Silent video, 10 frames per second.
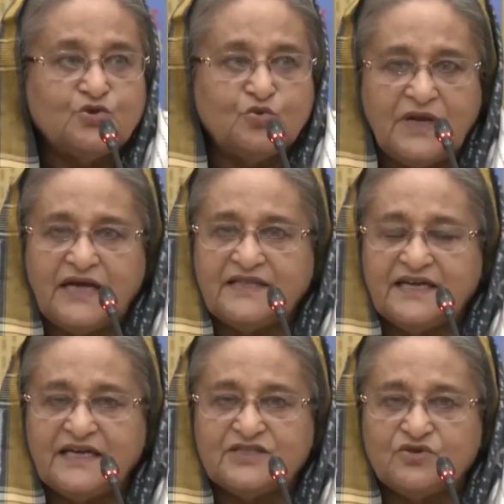তুলে আনতে
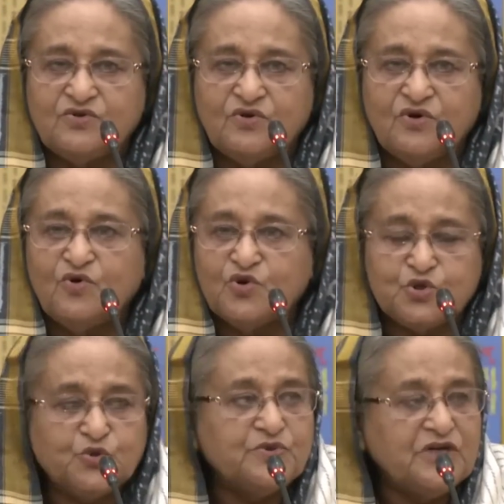গিয়েছিল ও
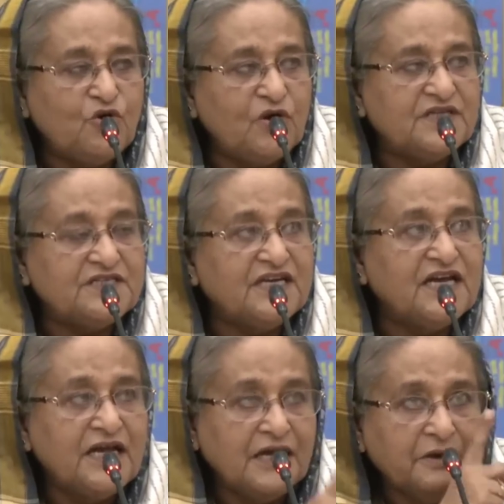ছুটে ঘরে যে
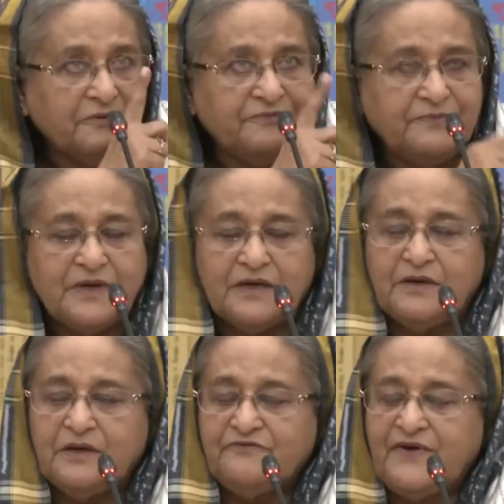
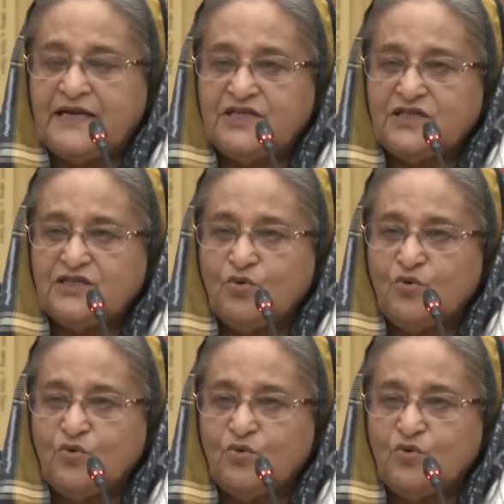ফ্যানের সাথে